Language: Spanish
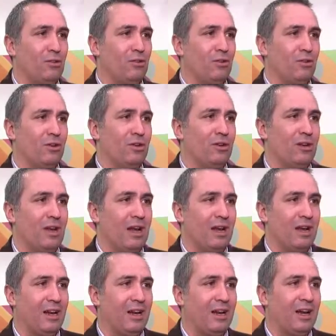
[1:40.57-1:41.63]

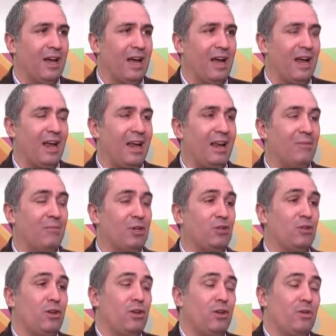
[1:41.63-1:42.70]
eh, el
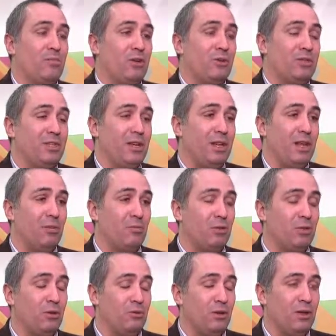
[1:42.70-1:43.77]
mayor grado de previsibilidad
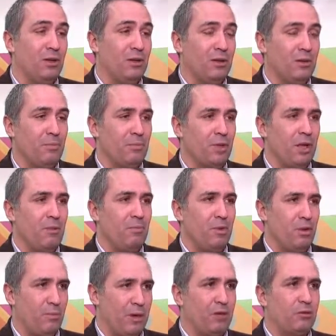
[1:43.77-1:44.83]
posible,
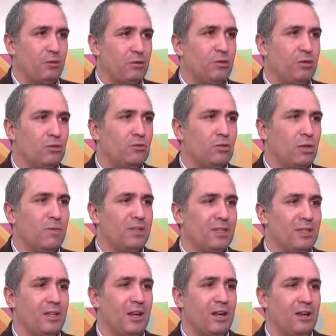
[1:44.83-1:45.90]
pero para nosotros es un tema
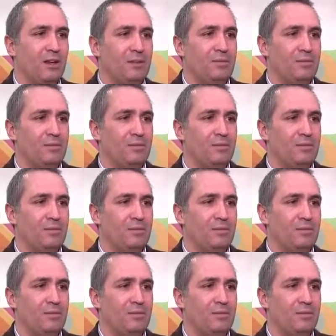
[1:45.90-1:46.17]
central.